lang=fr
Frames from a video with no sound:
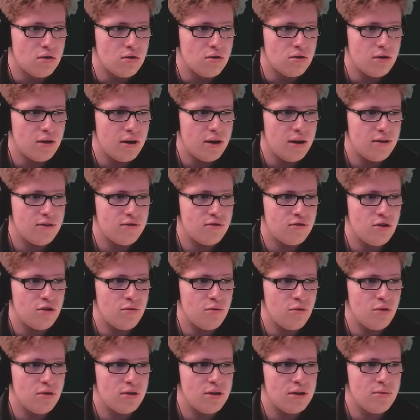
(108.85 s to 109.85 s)
on a
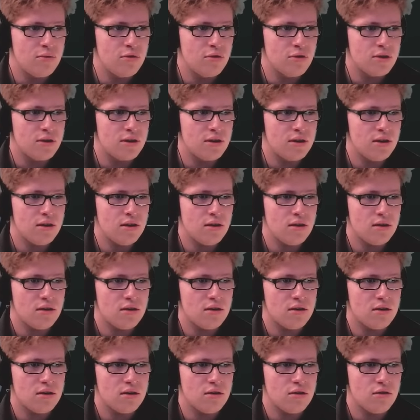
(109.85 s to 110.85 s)
seulement débloqué
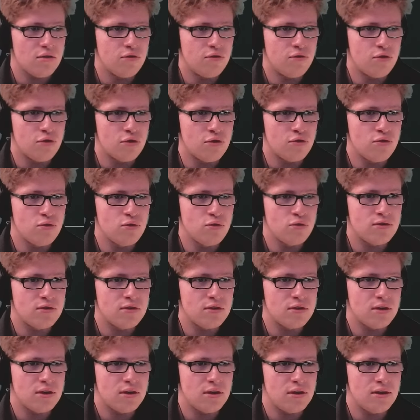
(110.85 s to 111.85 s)
euh,
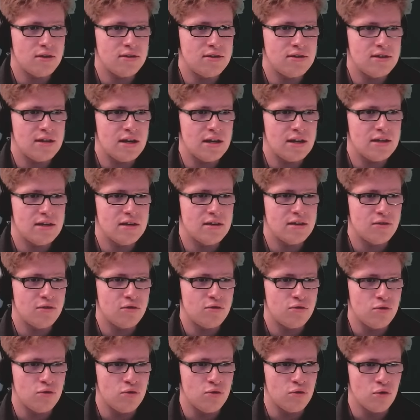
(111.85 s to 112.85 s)
Focus et Cyanide
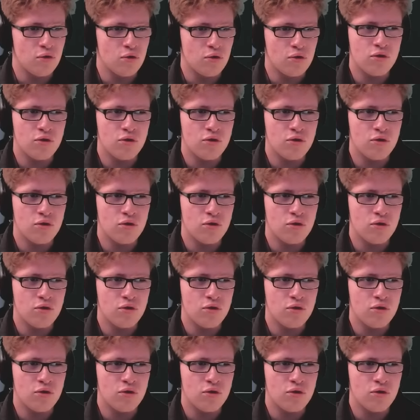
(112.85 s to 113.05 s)
Studio.